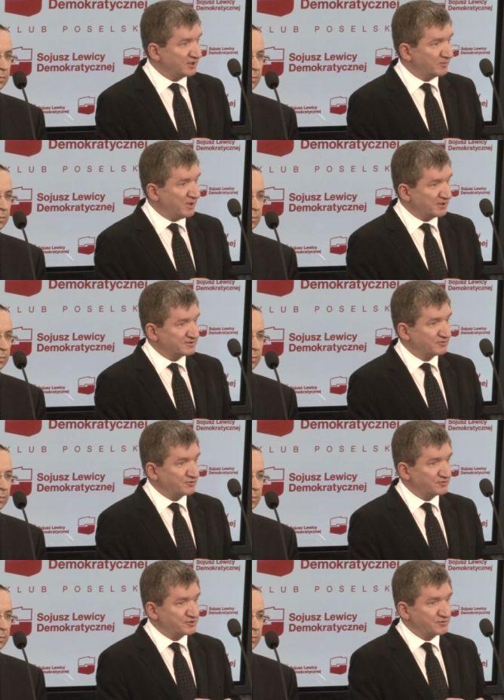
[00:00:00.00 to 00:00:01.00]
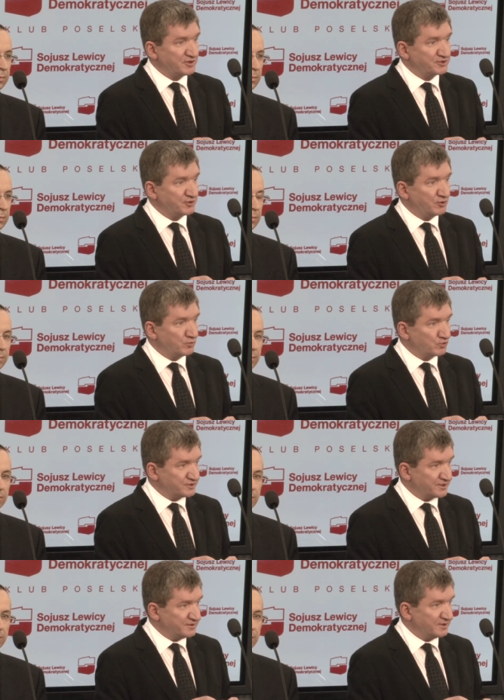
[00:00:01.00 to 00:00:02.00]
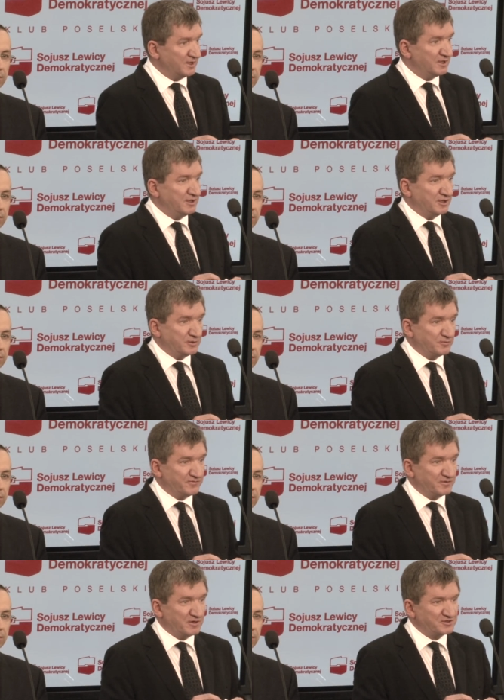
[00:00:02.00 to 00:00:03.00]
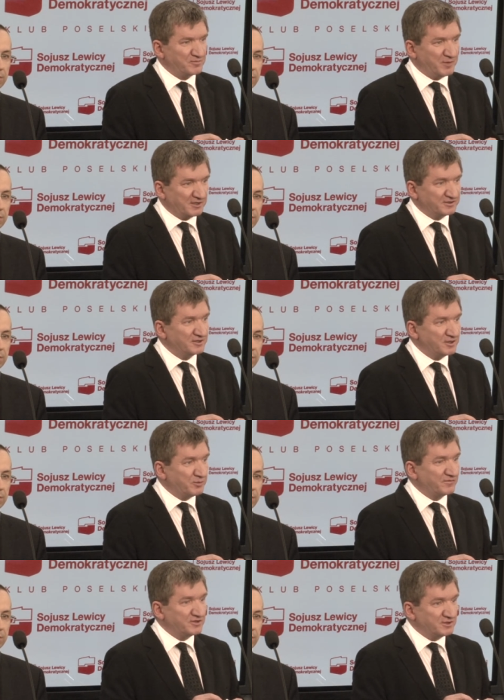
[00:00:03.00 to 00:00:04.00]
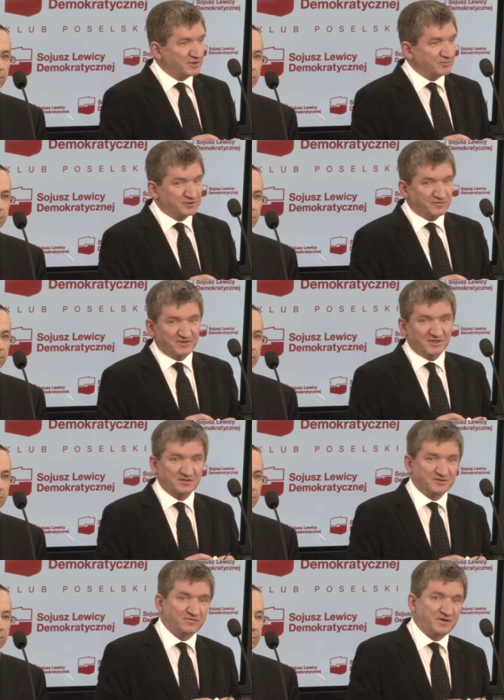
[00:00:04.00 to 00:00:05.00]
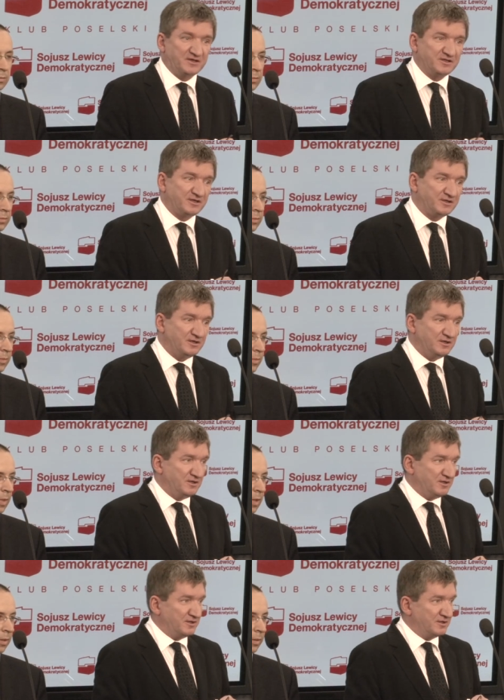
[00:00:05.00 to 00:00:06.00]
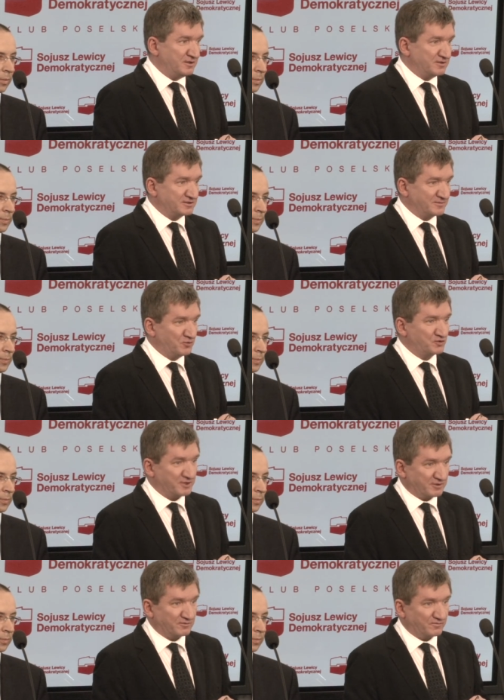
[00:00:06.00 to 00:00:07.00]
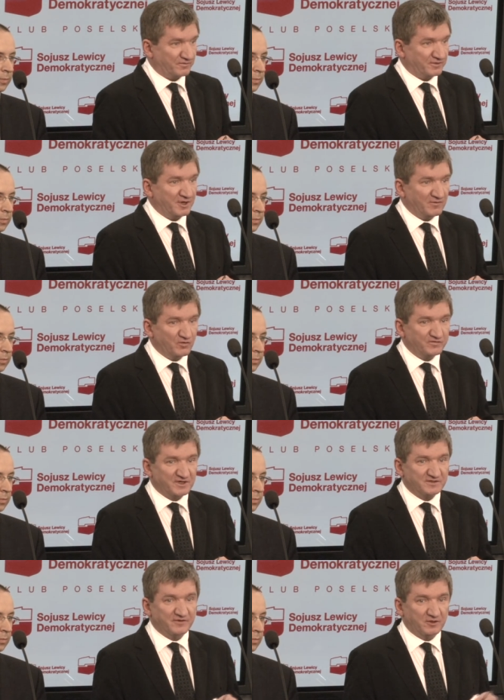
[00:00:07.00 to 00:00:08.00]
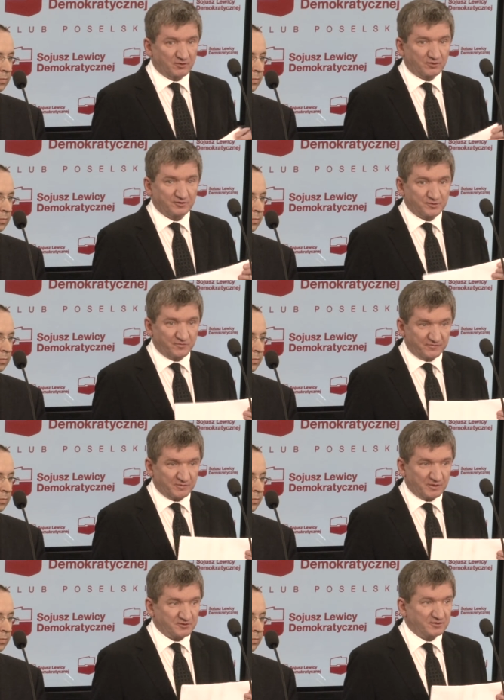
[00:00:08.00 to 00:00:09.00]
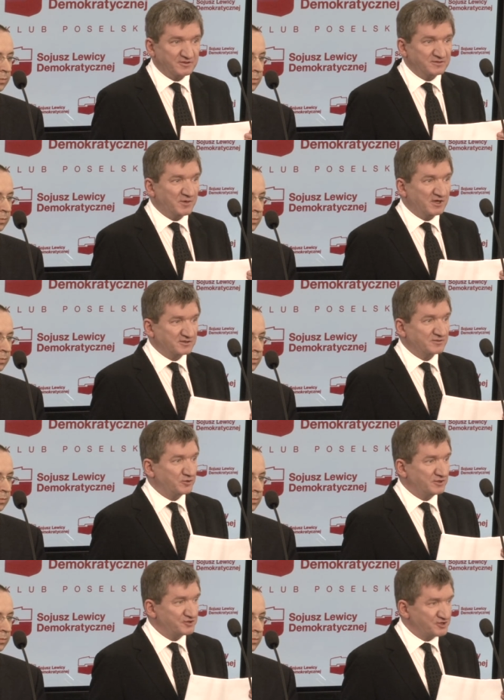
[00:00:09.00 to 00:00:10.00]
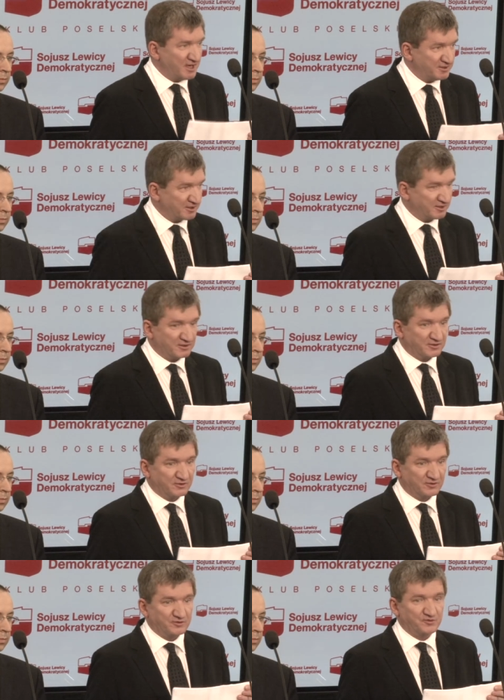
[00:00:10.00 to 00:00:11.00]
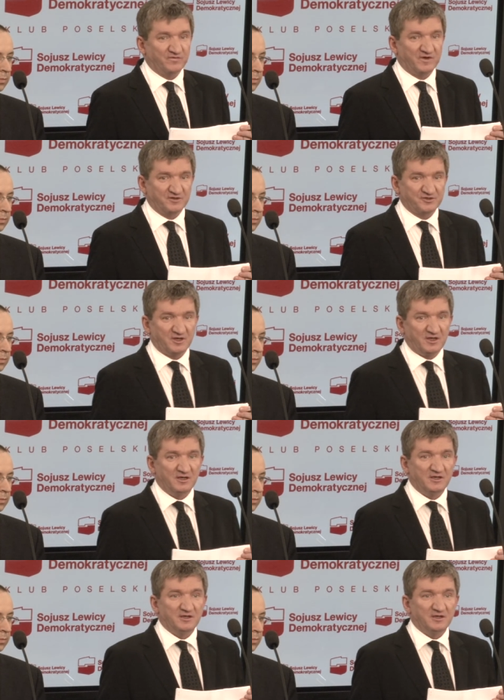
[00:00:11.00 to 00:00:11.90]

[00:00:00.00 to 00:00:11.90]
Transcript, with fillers: tak bardzo troszczyła się o budżet i mówiła, że partie nie powinny być finansowane e, z budżetów. Ja wówczas wielokroć mówiłem, że to jest bardzo podejrzane, kiedy ktoś uważa,